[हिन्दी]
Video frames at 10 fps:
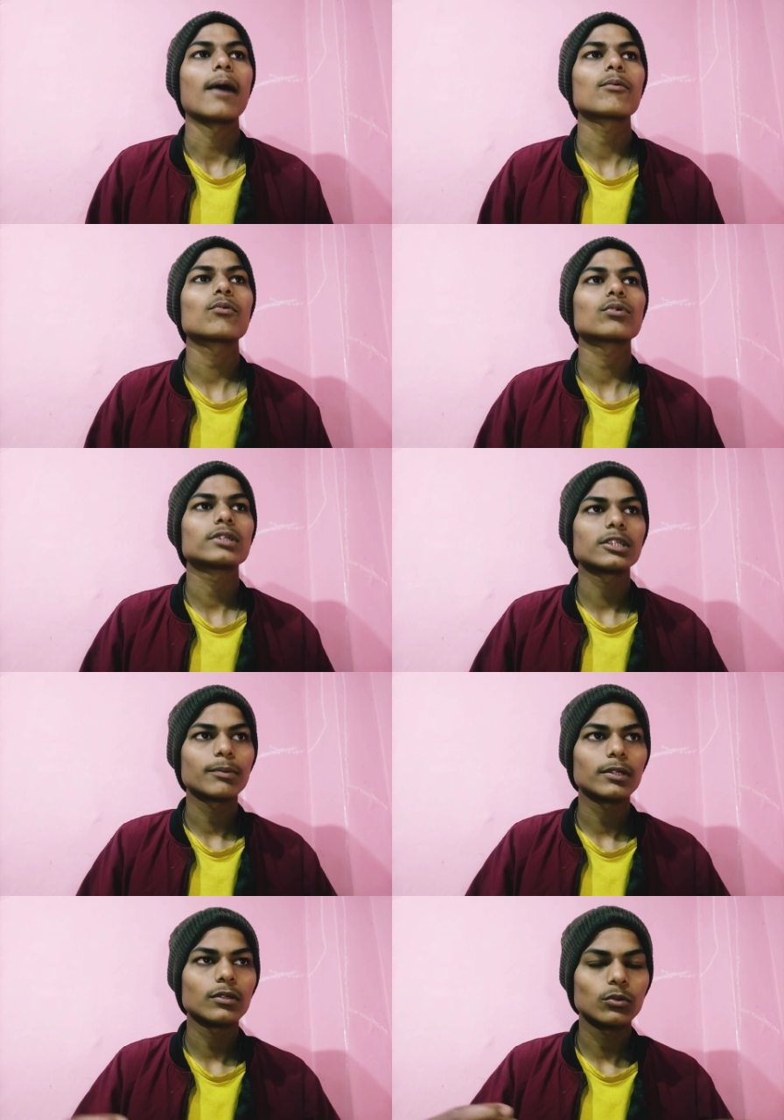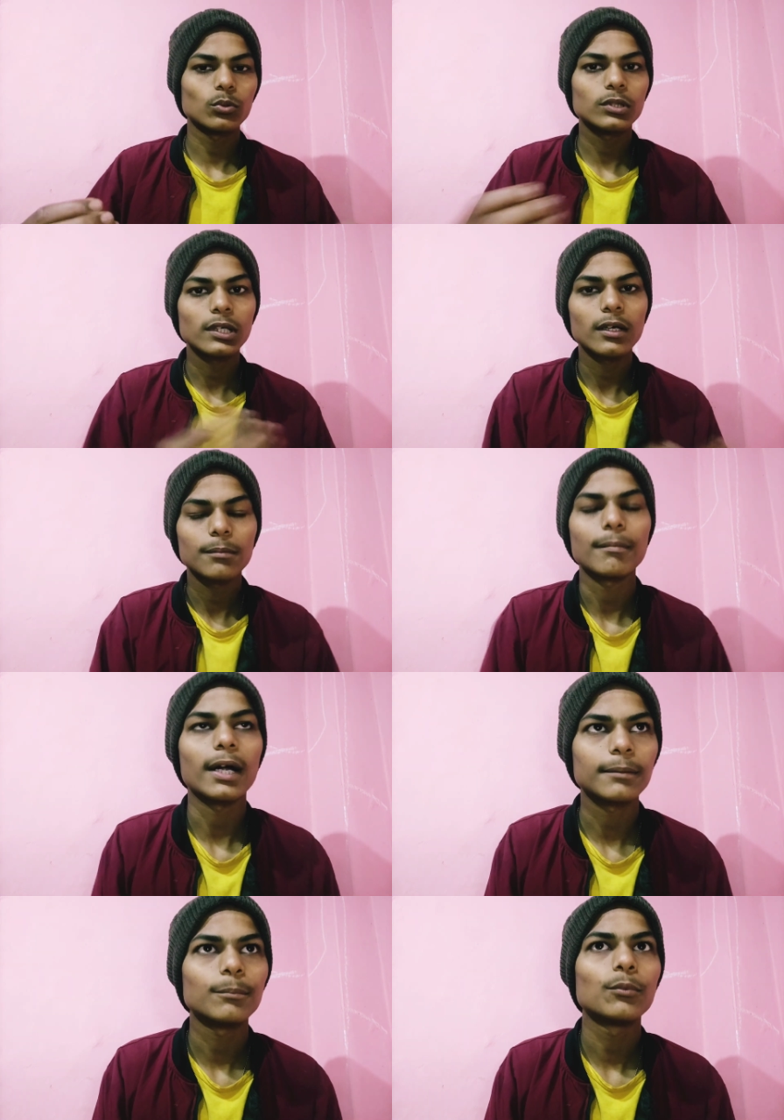आपको कुछ इस पर दो चार
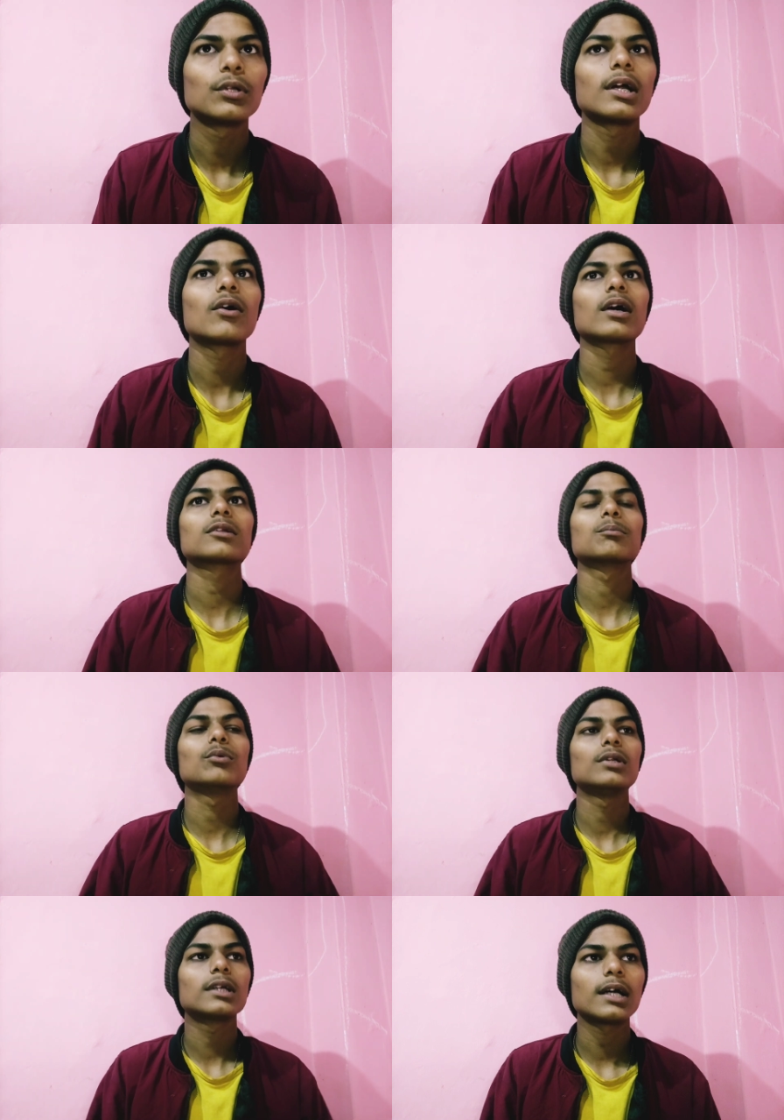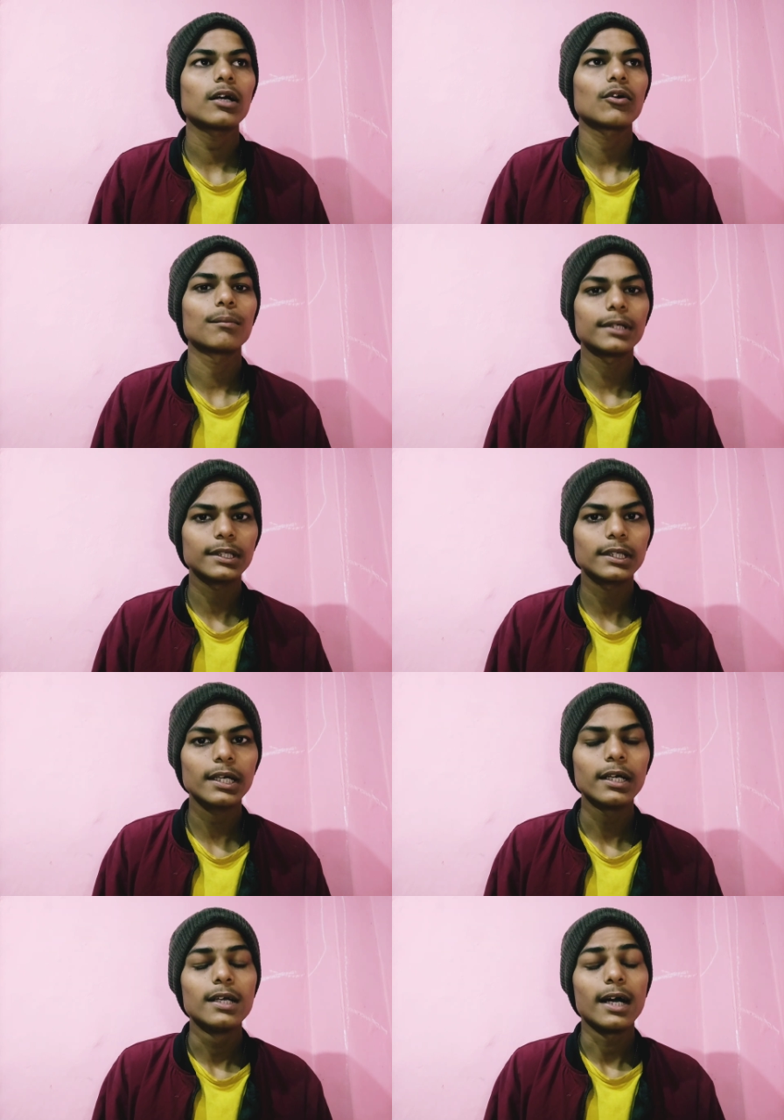बात बोलना होगा तो बोलिएगा कमेंट कीजिएगा